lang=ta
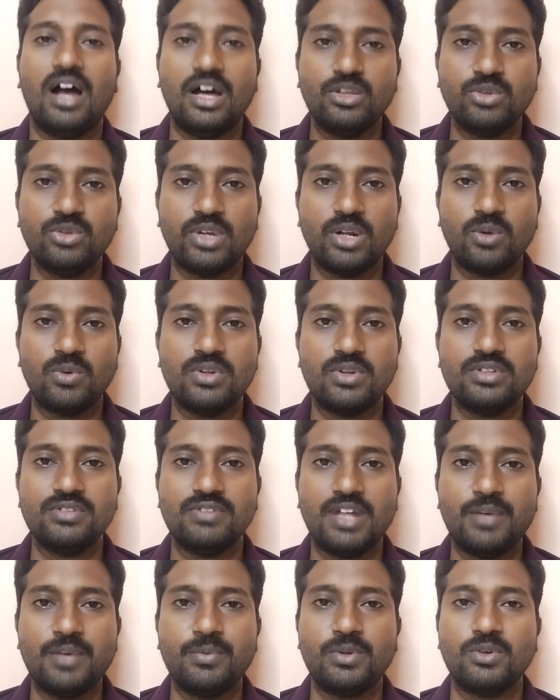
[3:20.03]
அதுவரை
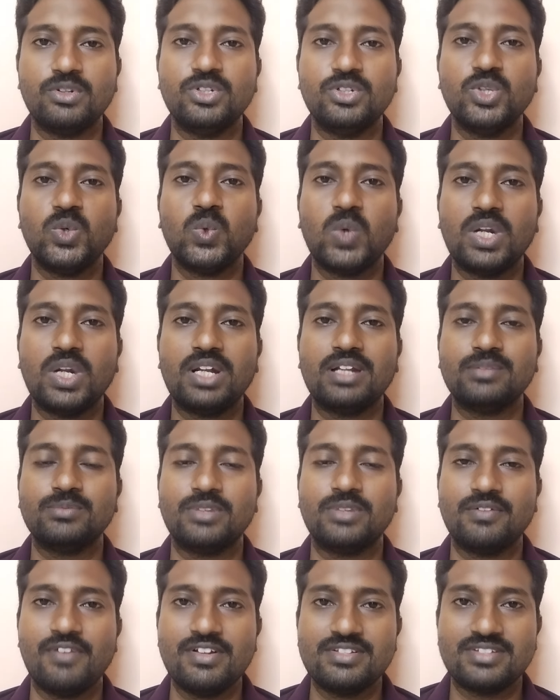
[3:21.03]
முடிந்து விடைபெறுவது உங்கள்
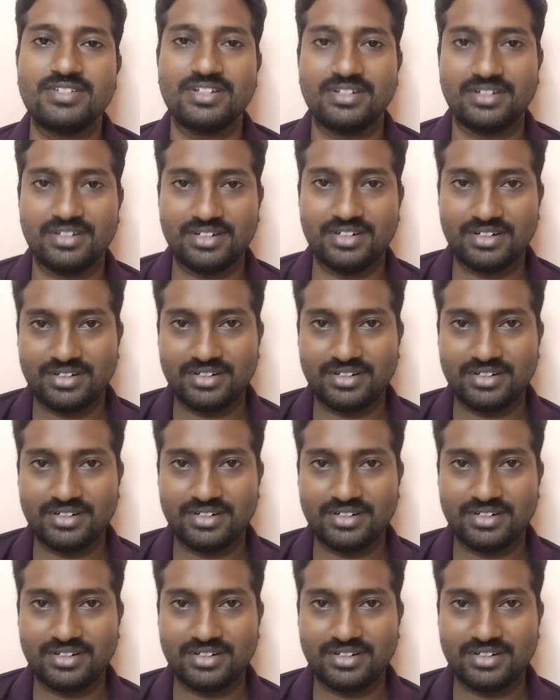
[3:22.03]
நண்பன் வின்சன்